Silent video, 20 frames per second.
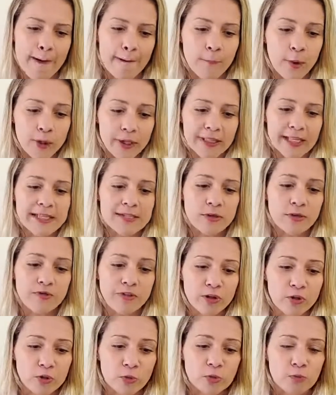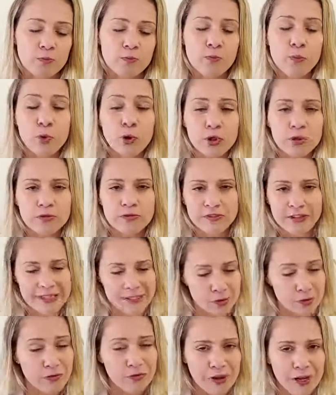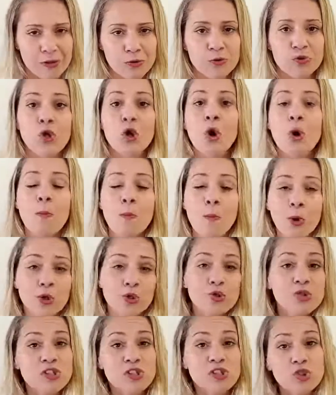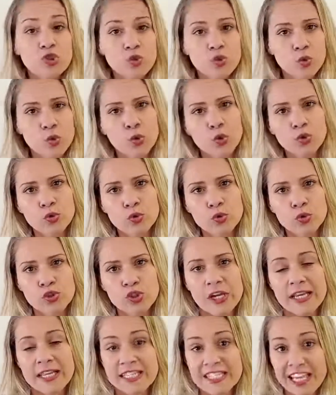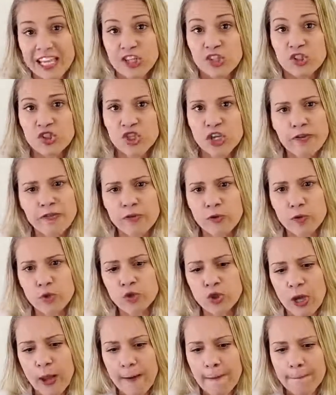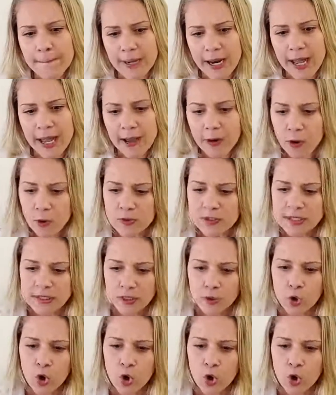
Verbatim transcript: porque tem sido feito muito, tem sido feitos muitos estudos científicos para conseguir